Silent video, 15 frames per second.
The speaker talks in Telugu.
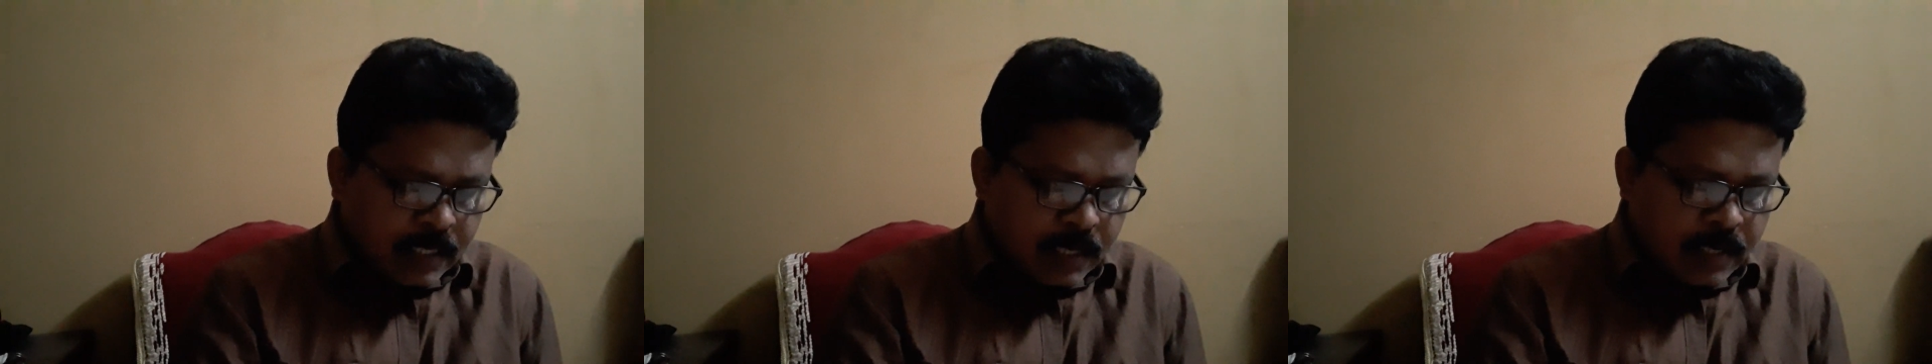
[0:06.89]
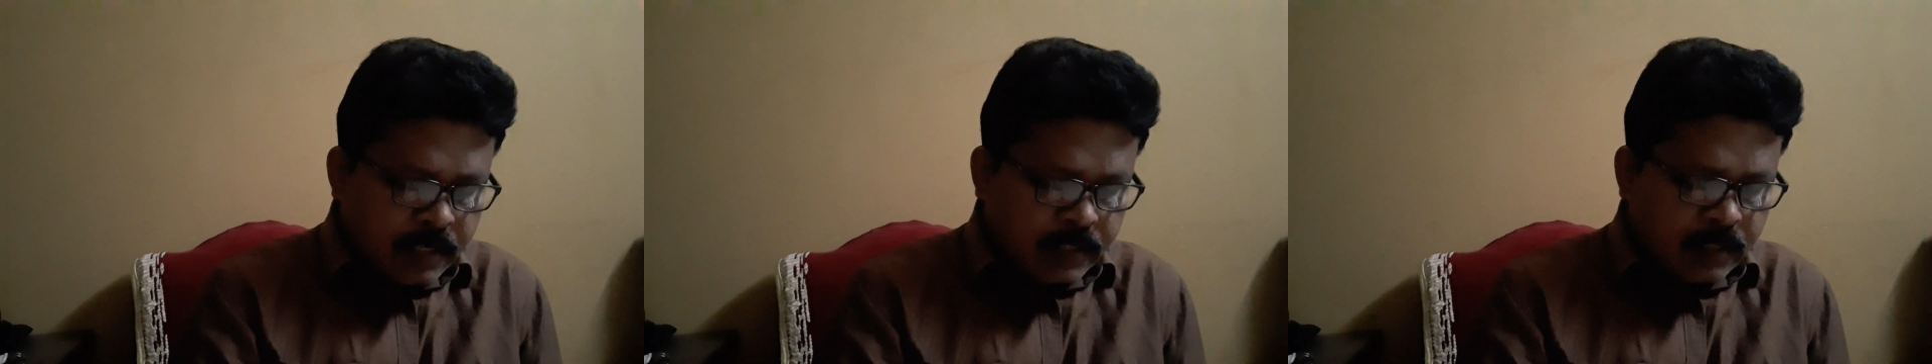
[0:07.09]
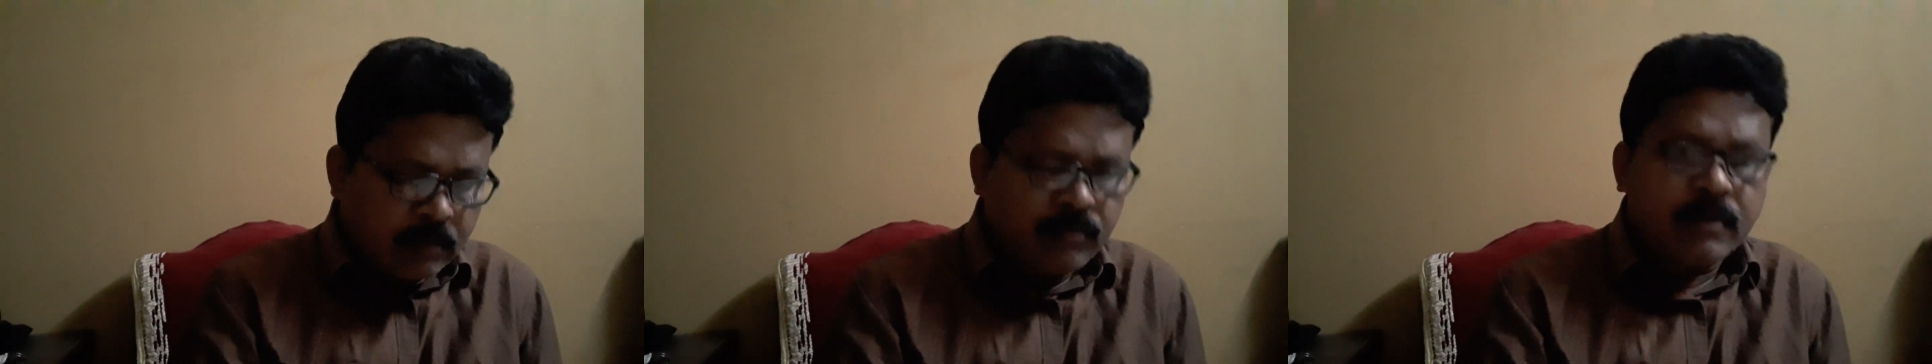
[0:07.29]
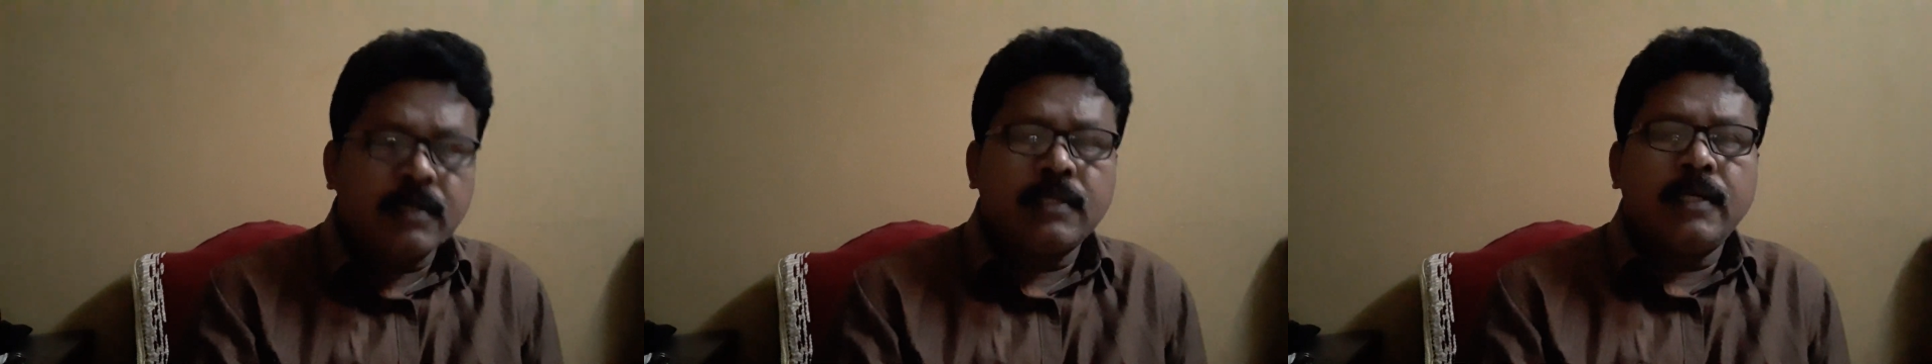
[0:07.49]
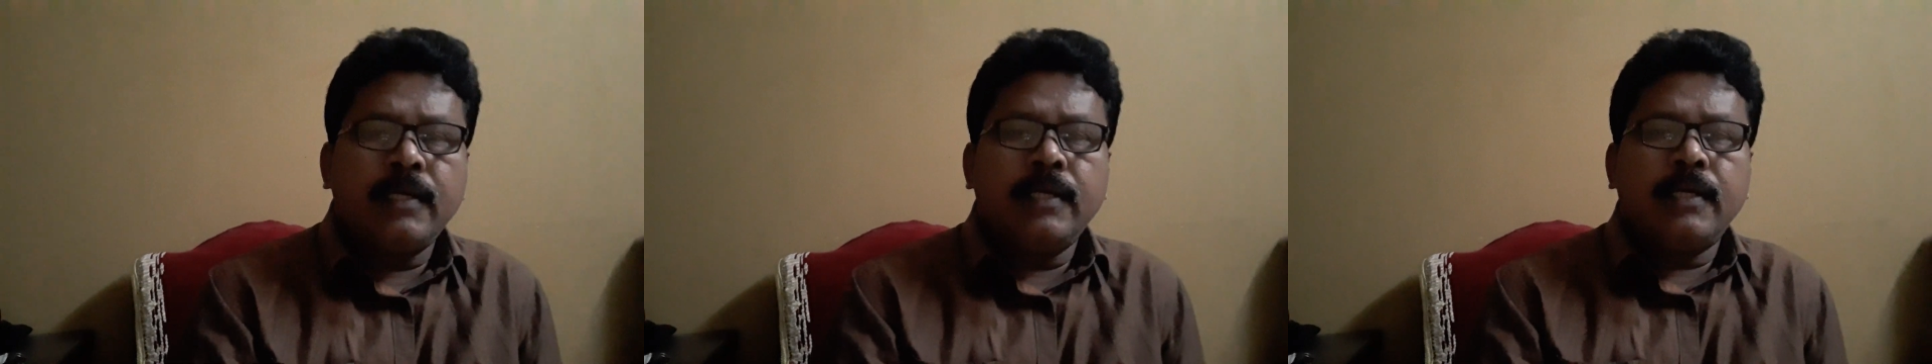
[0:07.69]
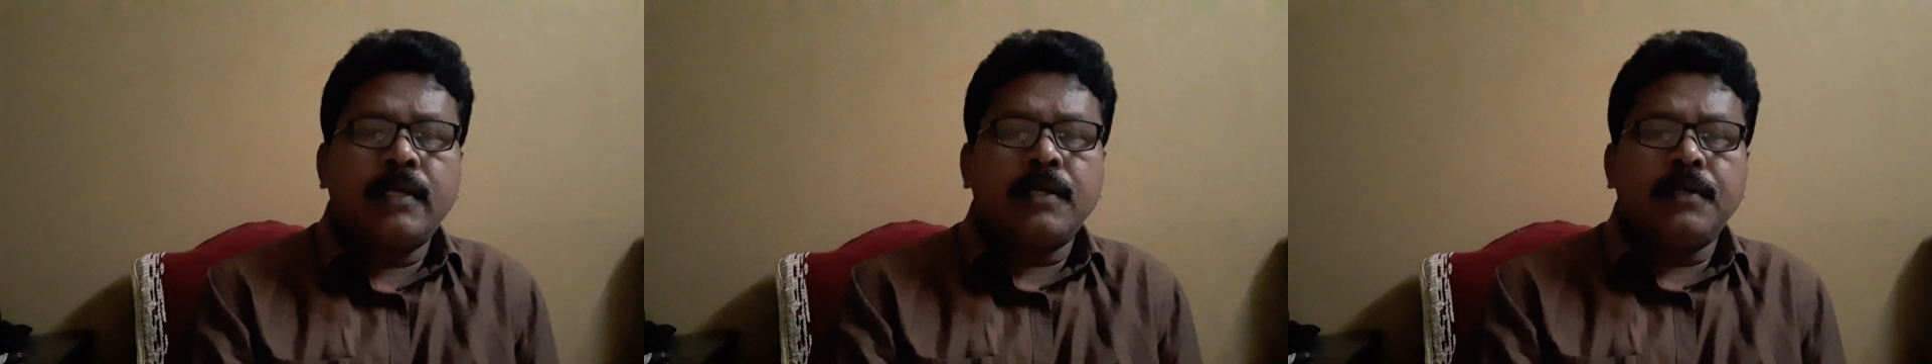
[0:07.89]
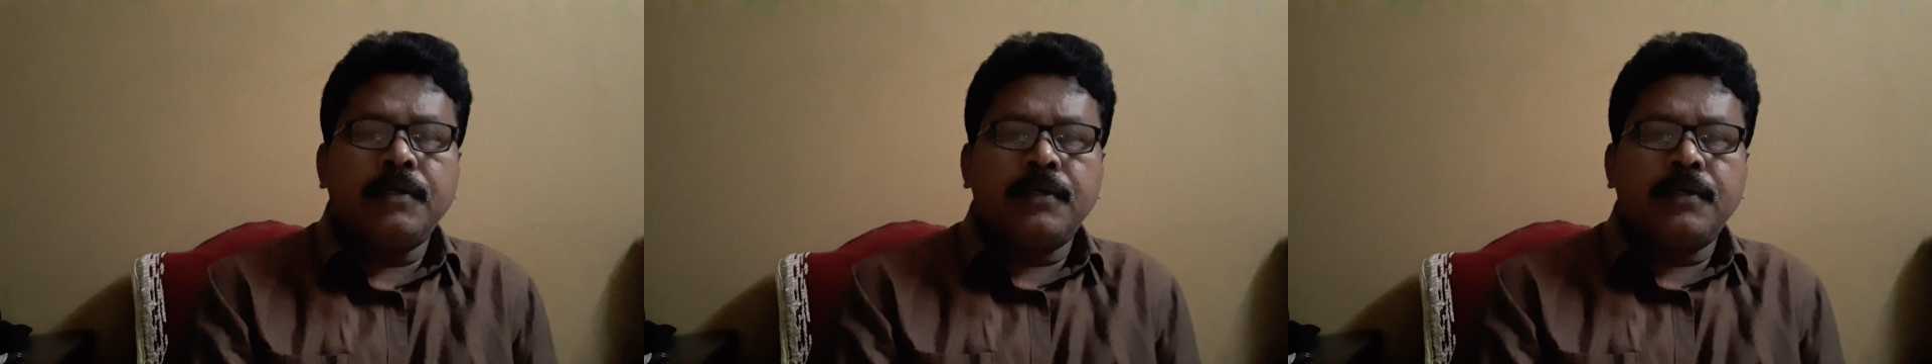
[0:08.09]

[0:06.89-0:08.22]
క్యాలెండర్ ఫర్ ద ఇయర్